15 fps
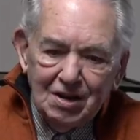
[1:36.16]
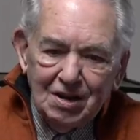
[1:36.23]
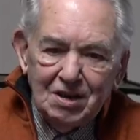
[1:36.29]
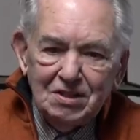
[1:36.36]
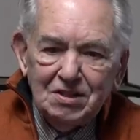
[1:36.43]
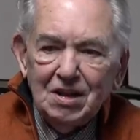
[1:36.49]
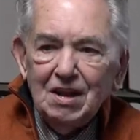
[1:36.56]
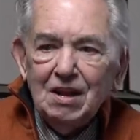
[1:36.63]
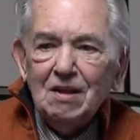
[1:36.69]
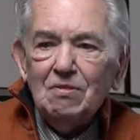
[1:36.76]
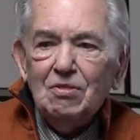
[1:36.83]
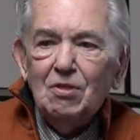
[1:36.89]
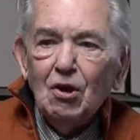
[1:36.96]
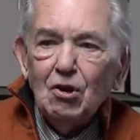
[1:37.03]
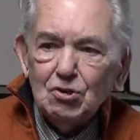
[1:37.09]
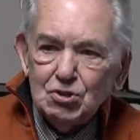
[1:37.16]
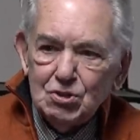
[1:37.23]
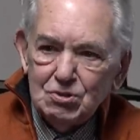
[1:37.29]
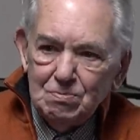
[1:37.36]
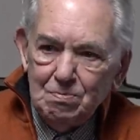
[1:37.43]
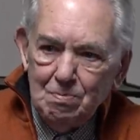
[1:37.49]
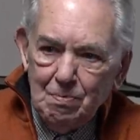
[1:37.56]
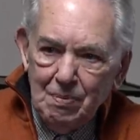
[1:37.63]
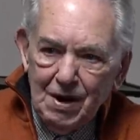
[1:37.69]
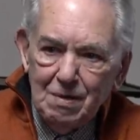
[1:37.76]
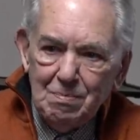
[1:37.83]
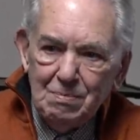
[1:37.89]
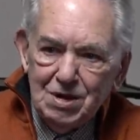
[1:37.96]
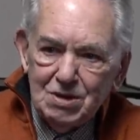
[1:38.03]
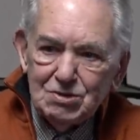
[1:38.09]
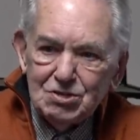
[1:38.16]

Y tiene dos premios